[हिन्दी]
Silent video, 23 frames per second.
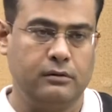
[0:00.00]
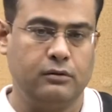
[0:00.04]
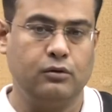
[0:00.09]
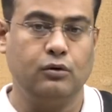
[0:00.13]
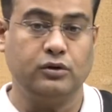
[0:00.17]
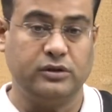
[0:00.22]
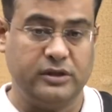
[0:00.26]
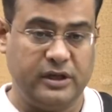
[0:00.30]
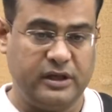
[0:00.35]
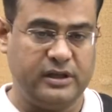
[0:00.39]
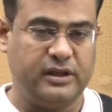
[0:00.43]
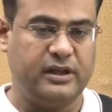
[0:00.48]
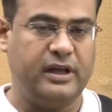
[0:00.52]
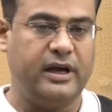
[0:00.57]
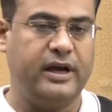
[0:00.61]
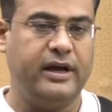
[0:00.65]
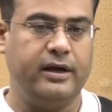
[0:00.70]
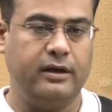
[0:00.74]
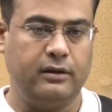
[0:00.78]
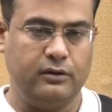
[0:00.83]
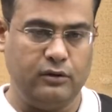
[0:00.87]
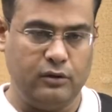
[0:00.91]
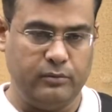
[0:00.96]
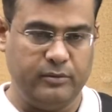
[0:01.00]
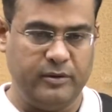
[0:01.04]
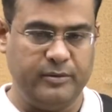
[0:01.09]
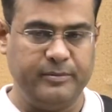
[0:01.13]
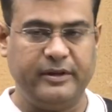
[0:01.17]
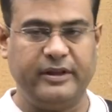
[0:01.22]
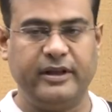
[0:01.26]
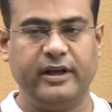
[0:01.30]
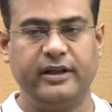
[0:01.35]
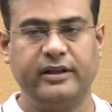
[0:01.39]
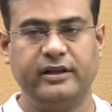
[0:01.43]
हो सकता है तो मैं
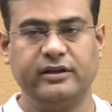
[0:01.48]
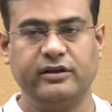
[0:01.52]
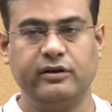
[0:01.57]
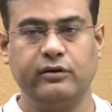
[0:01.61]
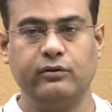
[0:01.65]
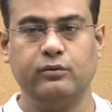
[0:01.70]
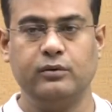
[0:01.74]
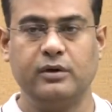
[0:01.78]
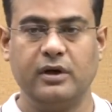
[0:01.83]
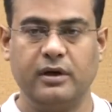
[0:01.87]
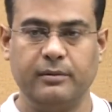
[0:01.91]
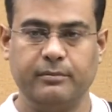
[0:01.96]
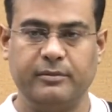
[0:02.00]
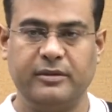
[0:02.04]
बताते चलूँगा